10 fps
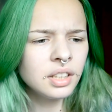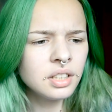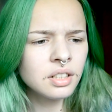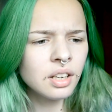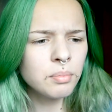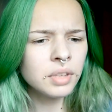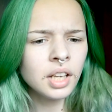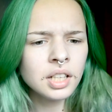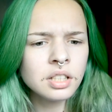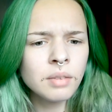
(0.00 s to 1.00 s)

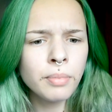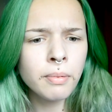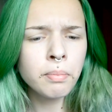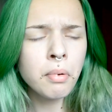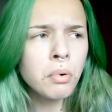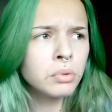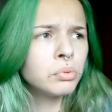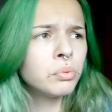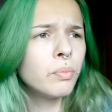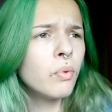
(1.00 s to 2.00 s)
дискриминация по
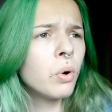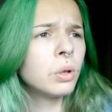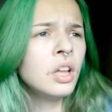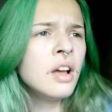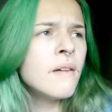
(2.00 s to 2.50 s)
полу, мол,